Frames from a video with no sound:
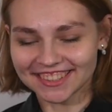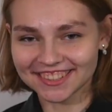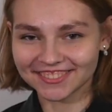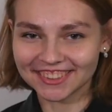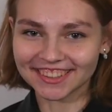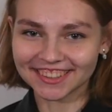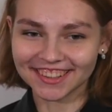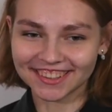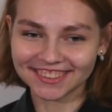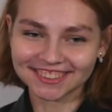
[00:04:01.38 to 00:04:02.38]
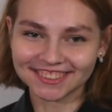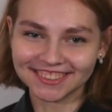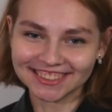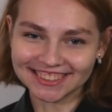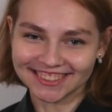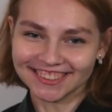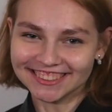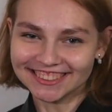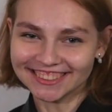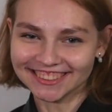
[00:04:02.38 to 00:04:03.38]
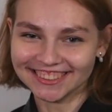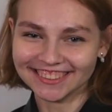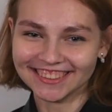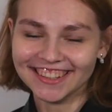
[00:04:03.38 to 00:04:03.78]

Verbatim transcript: Скажем так, я рада, что это закончилось.